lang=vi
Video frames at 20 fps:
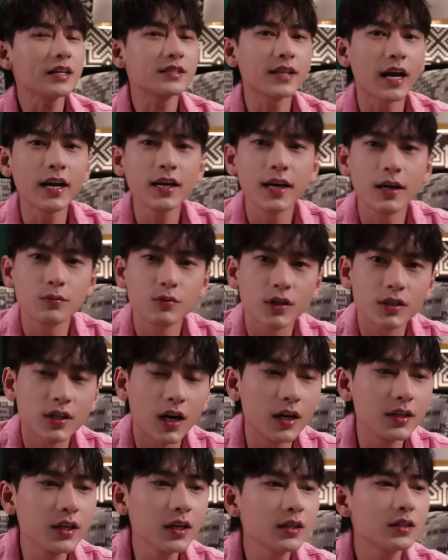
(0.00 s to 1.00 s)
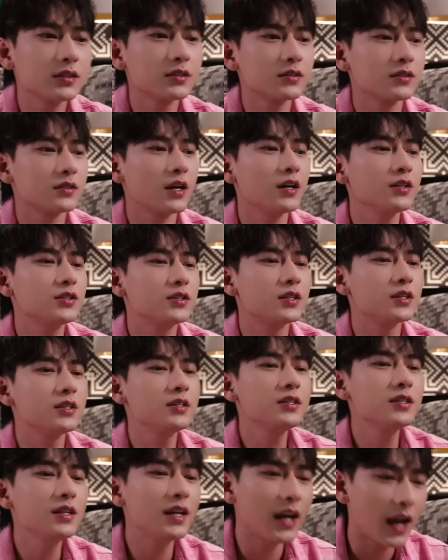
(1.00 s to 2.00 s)
Trải nghiệm rực rỡ nhất đó
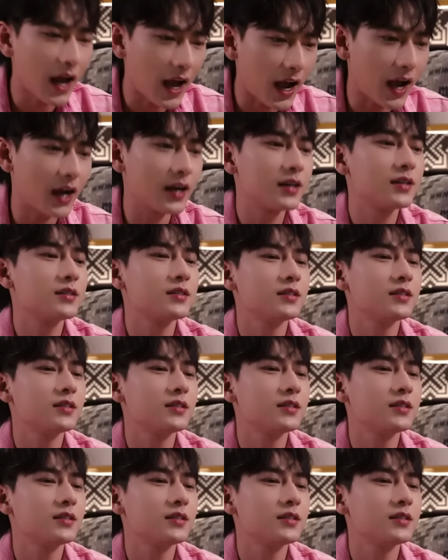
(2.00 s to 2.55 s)
chính là